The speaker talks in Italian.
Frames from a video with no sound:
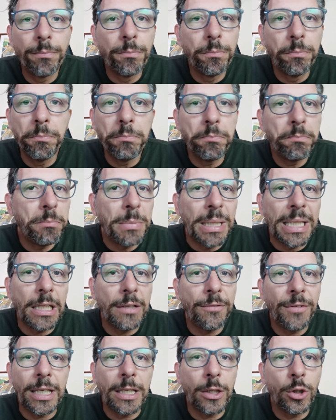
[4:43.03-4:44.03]

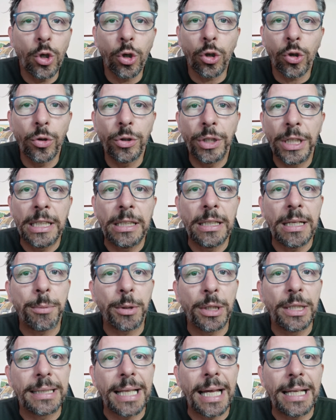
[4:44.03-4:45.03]
mini video con i
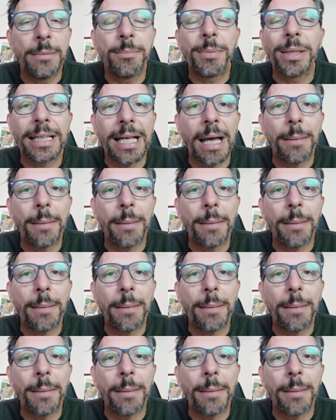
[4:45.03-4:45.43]
napoletani per